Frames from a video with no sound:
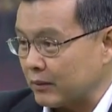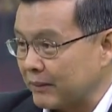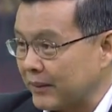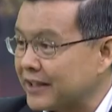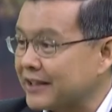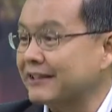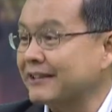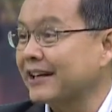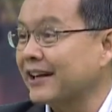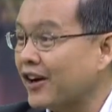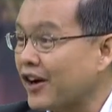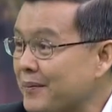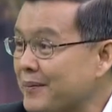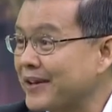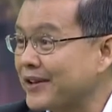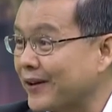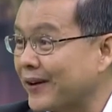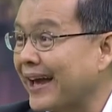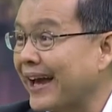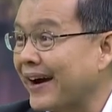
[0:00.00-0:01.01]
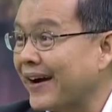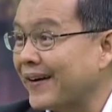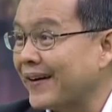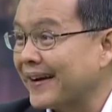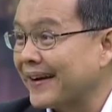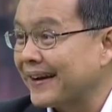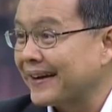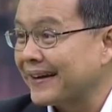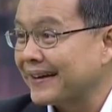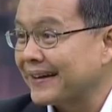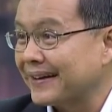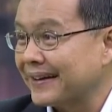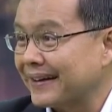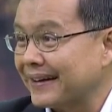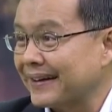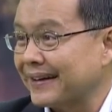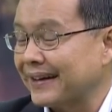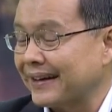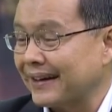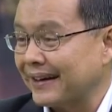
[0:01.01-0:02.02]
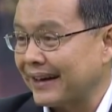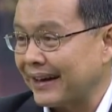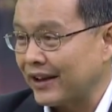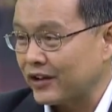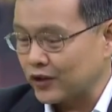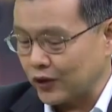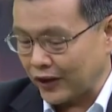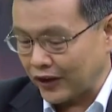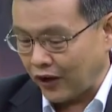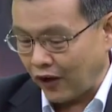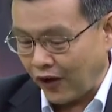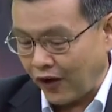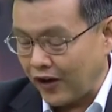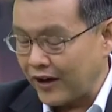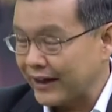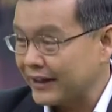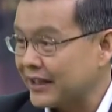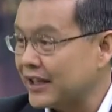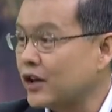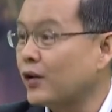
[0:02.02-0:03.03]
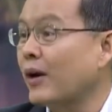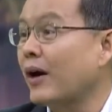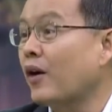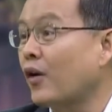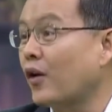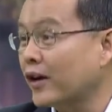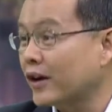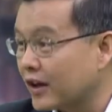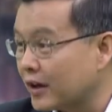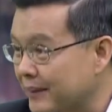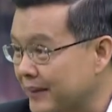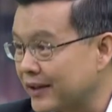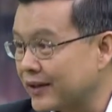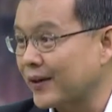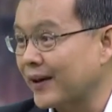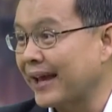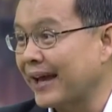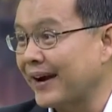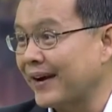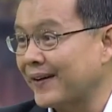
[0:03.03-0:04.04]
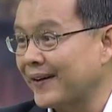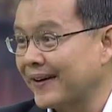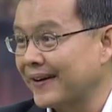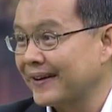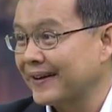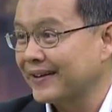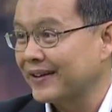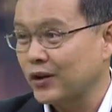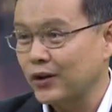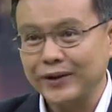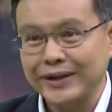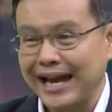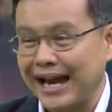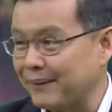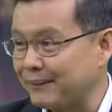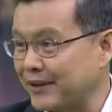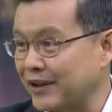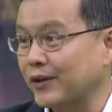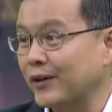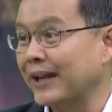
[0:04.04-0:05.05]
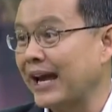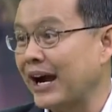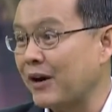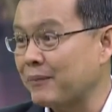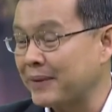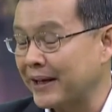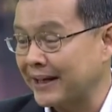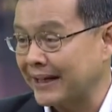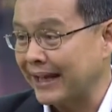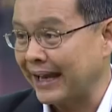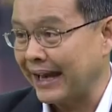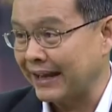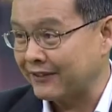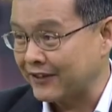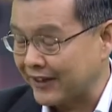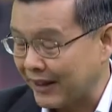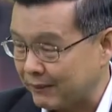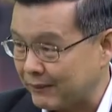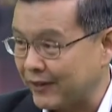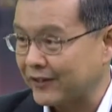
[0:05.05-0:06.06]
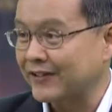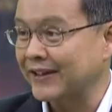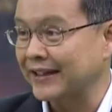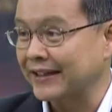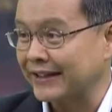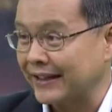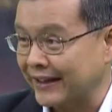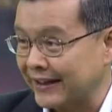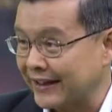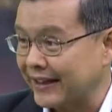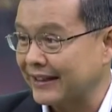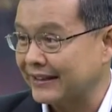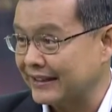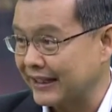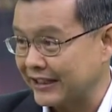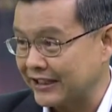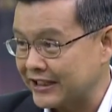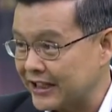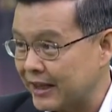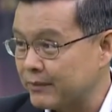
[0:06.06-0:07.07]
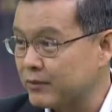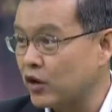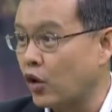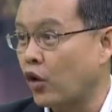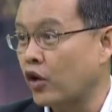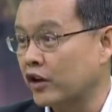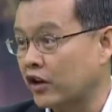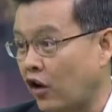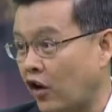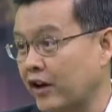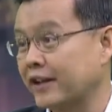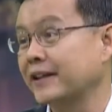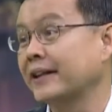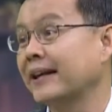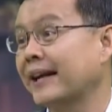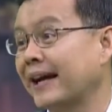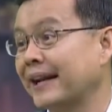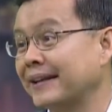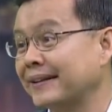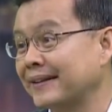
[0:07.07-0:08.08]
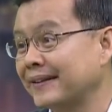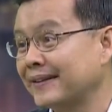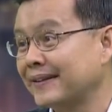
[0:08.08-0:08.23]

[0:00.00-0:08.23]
มือถือแล้วก็มีอยู่แล้วและส่วนของ QR Code ก็มีอยู่แล้วทุกอย่างมีอยู่แล้วเพียงแต่สรรพสิ่งทั้งนี้จะเชื่อมโยงต่อถึงกัน